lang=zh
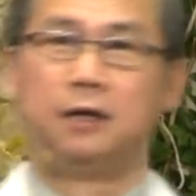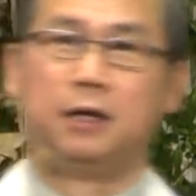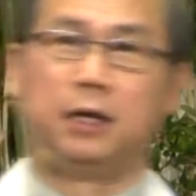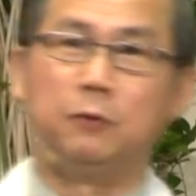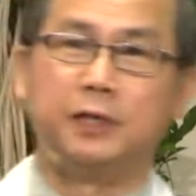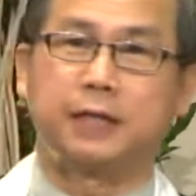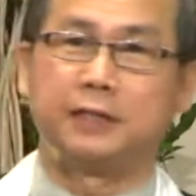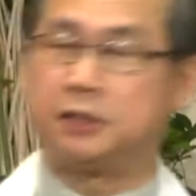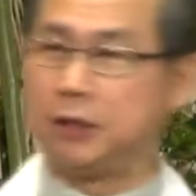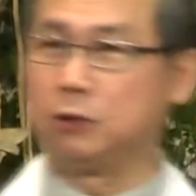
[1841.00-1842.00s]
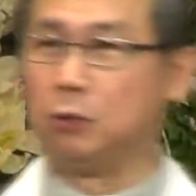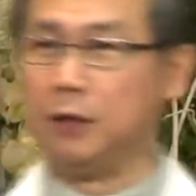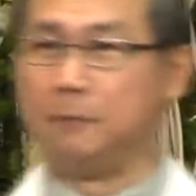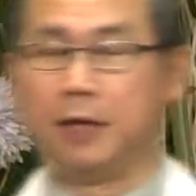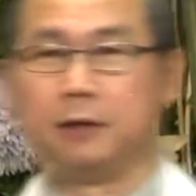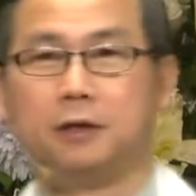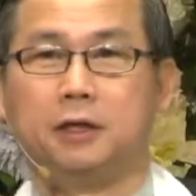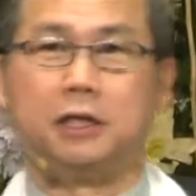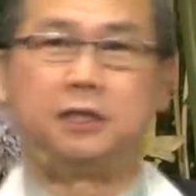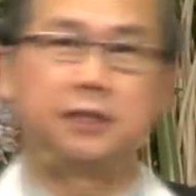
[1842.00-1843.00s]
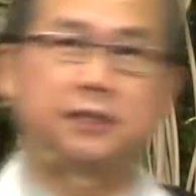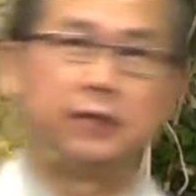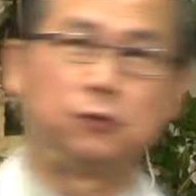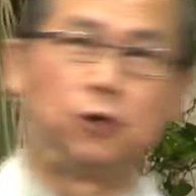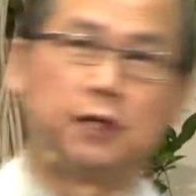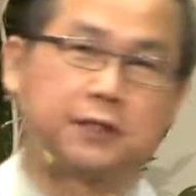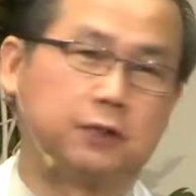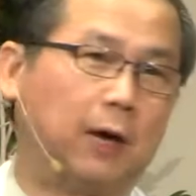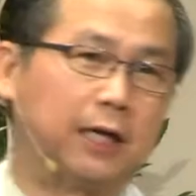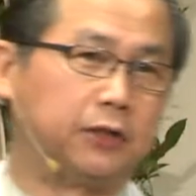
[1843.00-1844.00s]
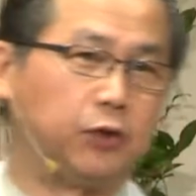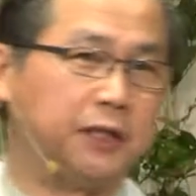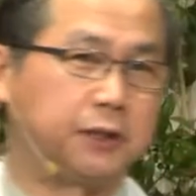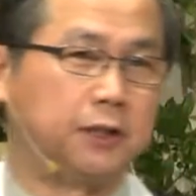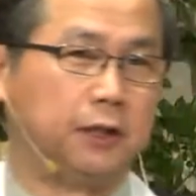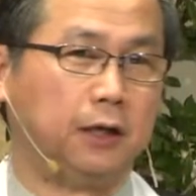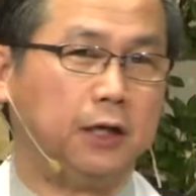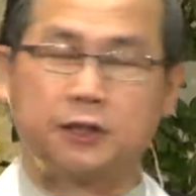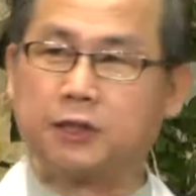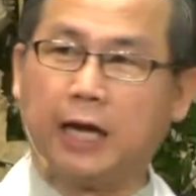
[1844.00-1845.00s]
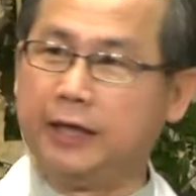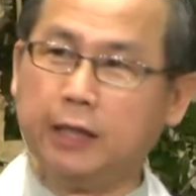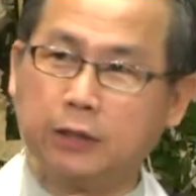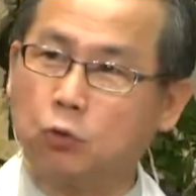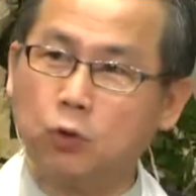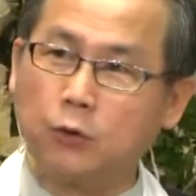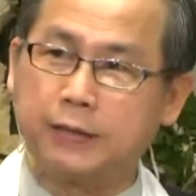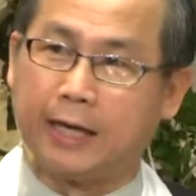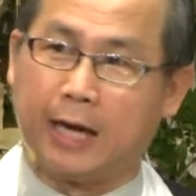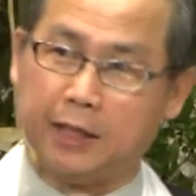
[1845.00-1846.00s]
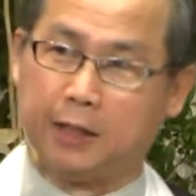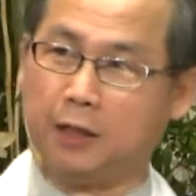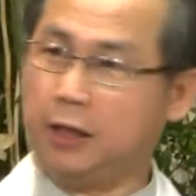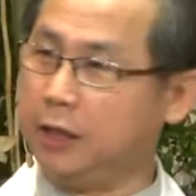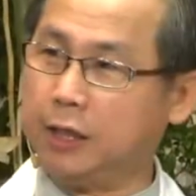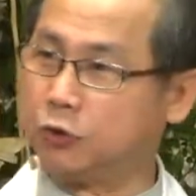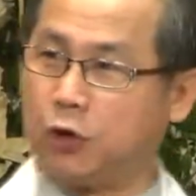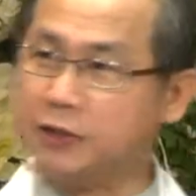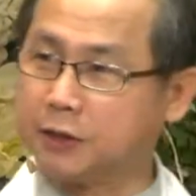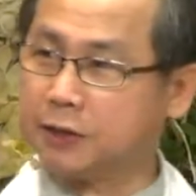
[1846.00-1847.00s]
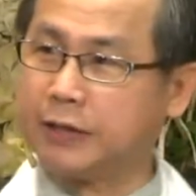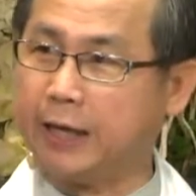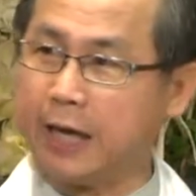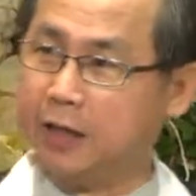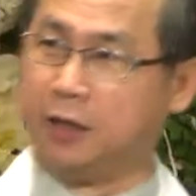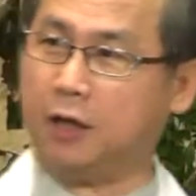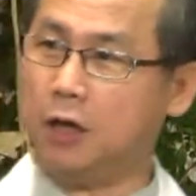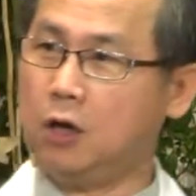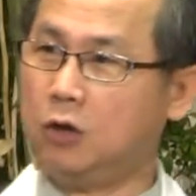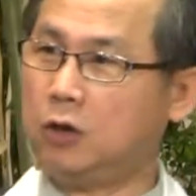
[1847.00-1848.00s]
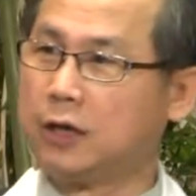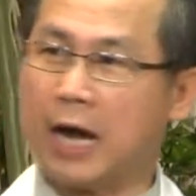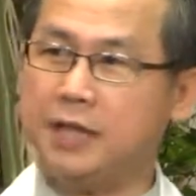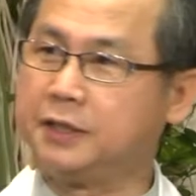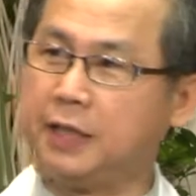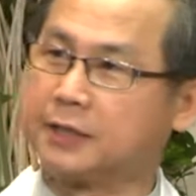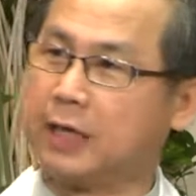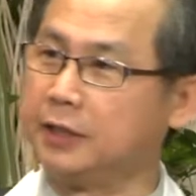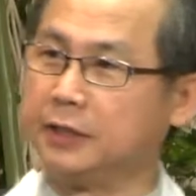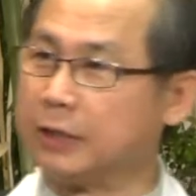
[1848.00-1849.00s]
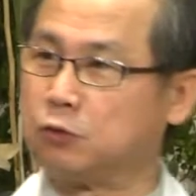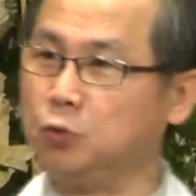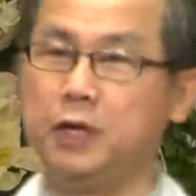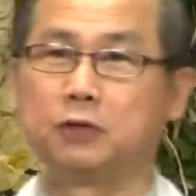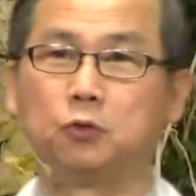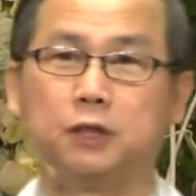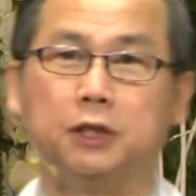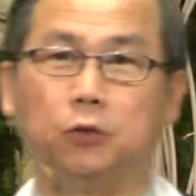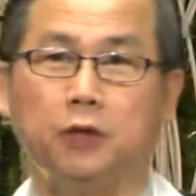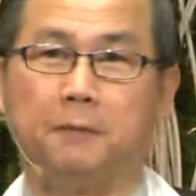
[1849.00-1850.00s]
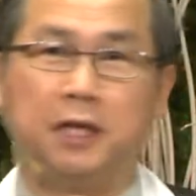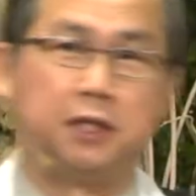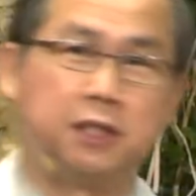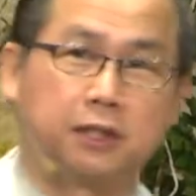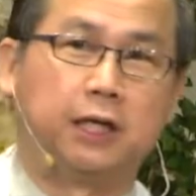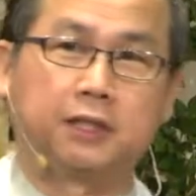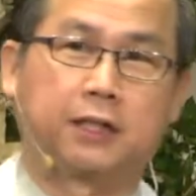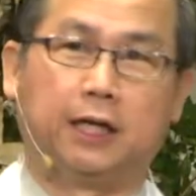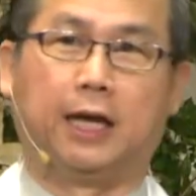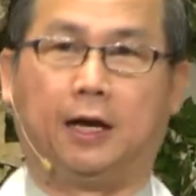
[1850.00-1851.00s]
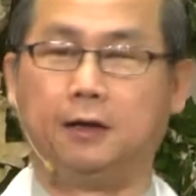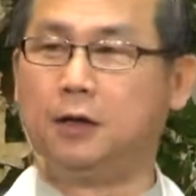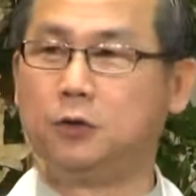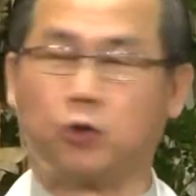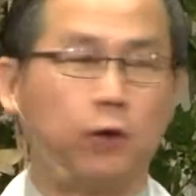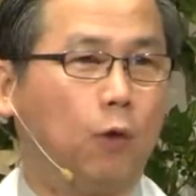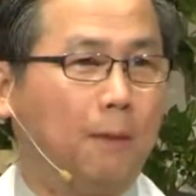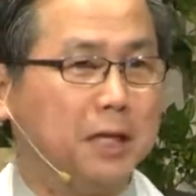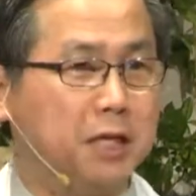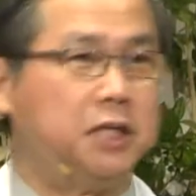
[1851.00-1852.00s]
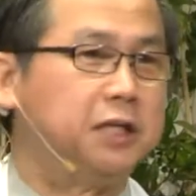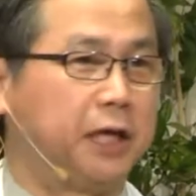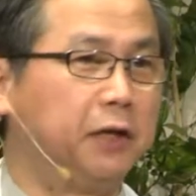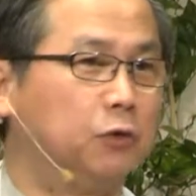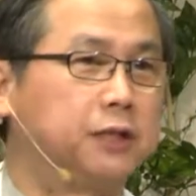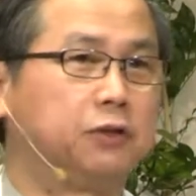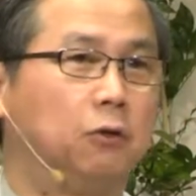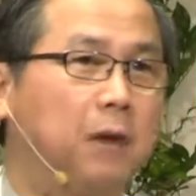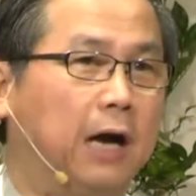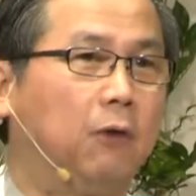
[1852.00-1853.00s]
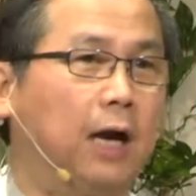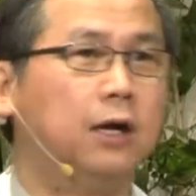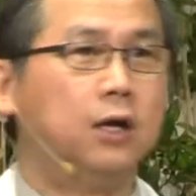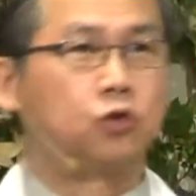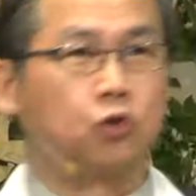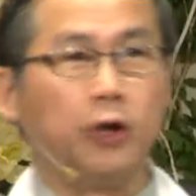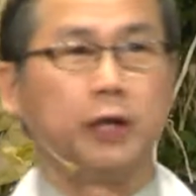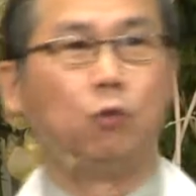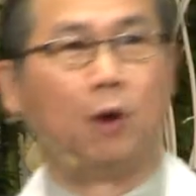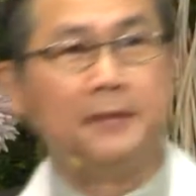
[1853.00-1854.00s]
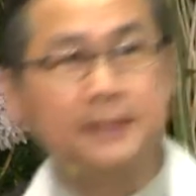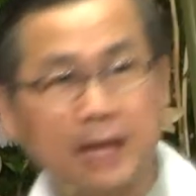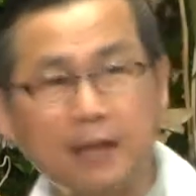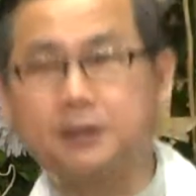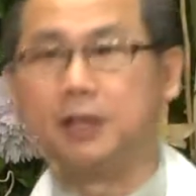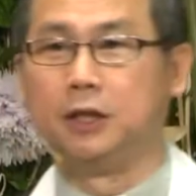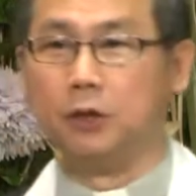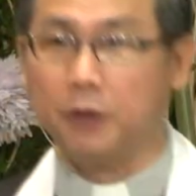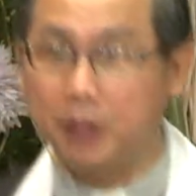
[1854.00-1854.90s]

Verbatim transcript: 因为在基督里面已经胜过了死亡的权势。是啊，你的毒钩在哪里？你的权势在哪里？感谢上帝，在主耶稣基督里面已经得胜了。所以我们已经有这种盼望，所以我们相信有一